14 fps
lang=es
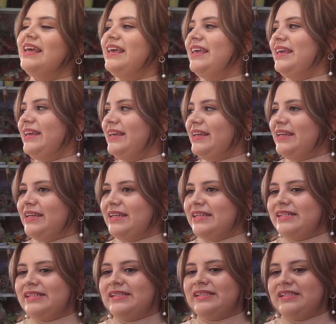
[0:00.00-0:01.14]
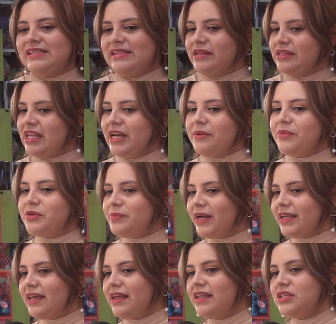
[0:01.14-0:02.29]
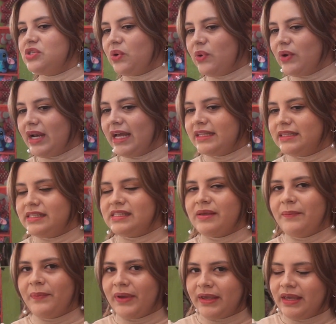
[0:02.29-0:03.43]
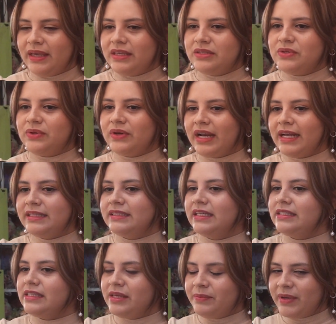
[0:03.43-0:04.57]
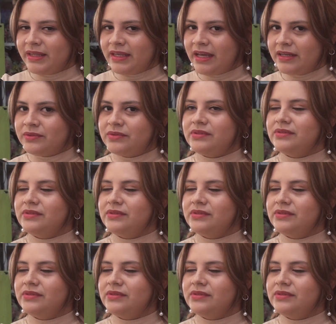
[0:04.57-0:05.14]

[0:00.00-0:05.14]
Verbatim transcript: Eh, tenemos variedad de chocolates pequeños, grandes y medianos.